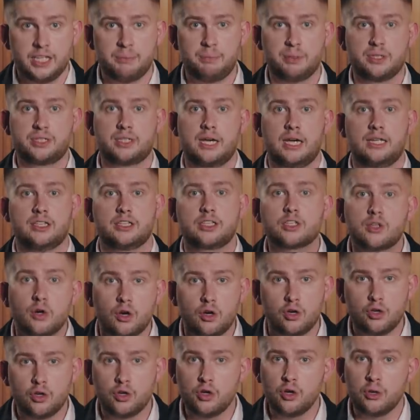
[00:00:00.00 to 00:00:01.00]

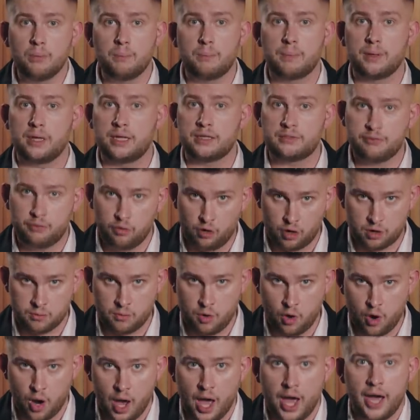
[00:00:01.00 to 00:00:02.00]
неподконтрольную
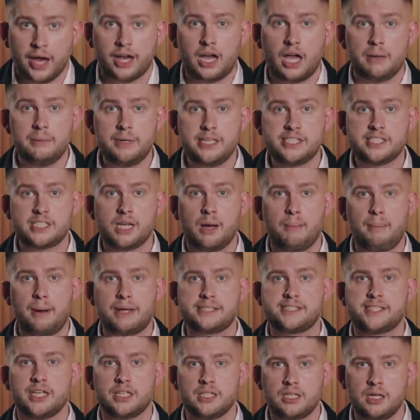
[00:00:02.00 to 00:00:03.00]
платформу. Комиссия
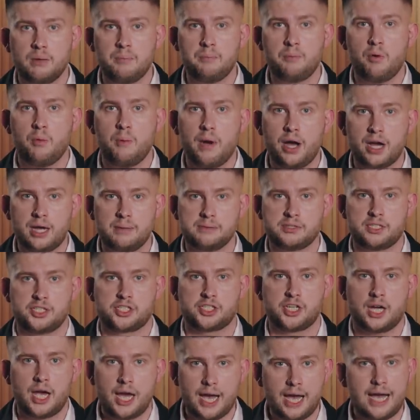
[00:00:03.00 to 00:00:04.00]
по ценным бумагам
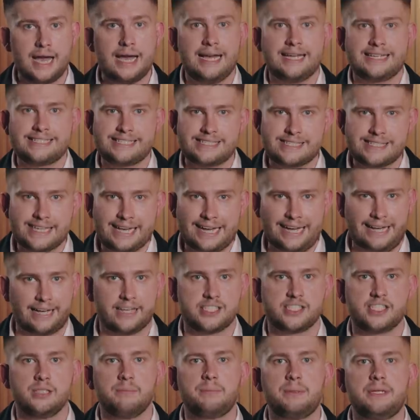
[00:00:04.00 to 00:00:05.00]
США
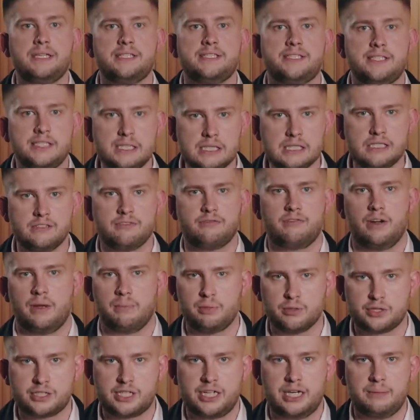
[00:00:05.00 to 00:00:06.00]
SEC запретила
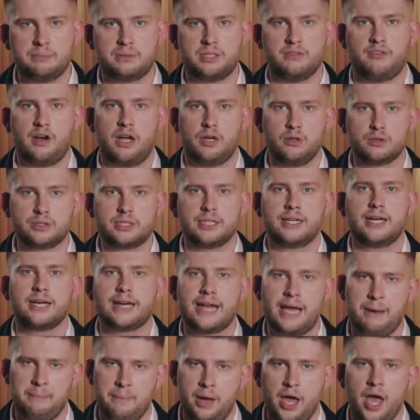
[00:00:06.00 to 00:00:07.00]
выпуск криптовалюты
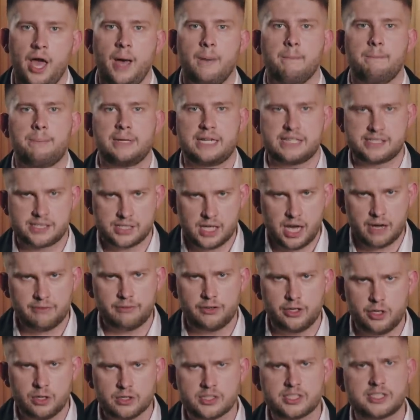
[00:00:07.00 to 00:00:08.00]
Грэм,
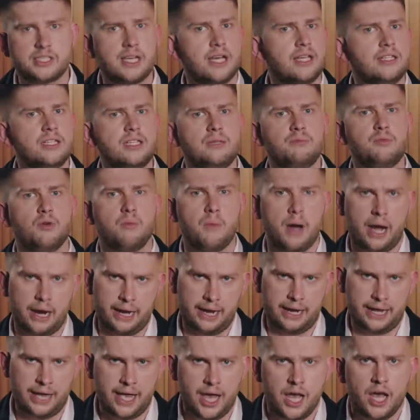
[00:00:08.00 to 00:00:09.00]
признав ее ценной
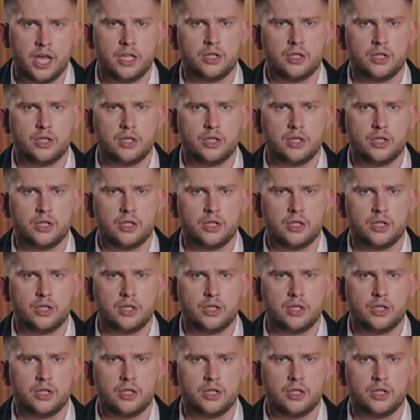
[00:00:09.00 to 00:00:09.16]
бумагой.